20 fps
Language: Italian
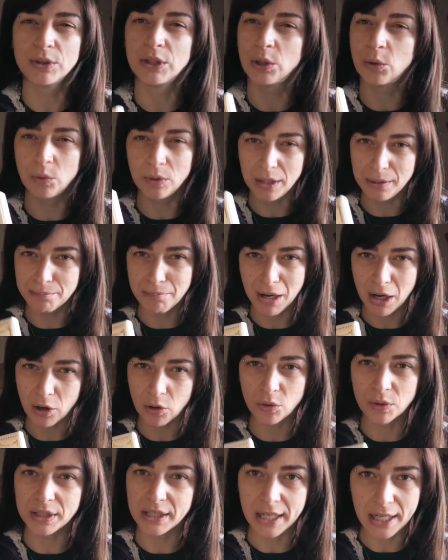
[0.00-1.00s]
quindi con i
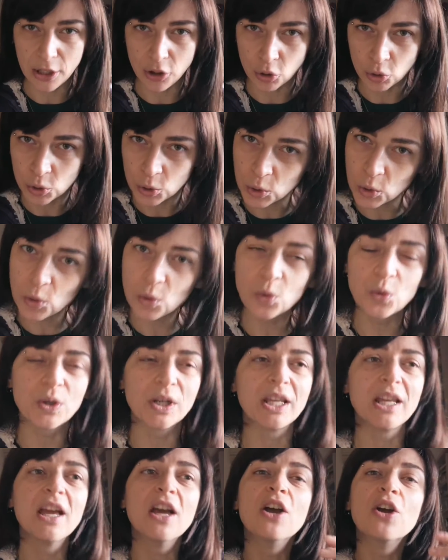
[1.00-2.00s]
banconi di legno
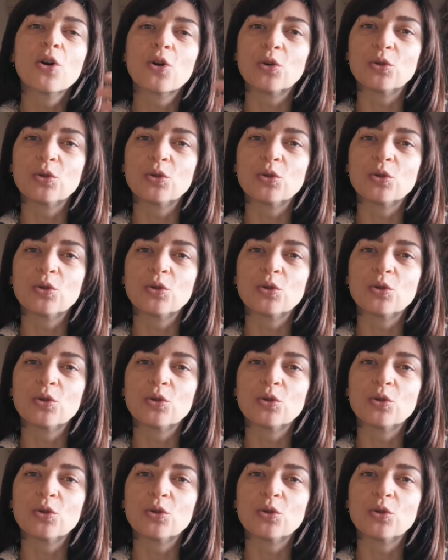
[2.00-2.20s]
scuri,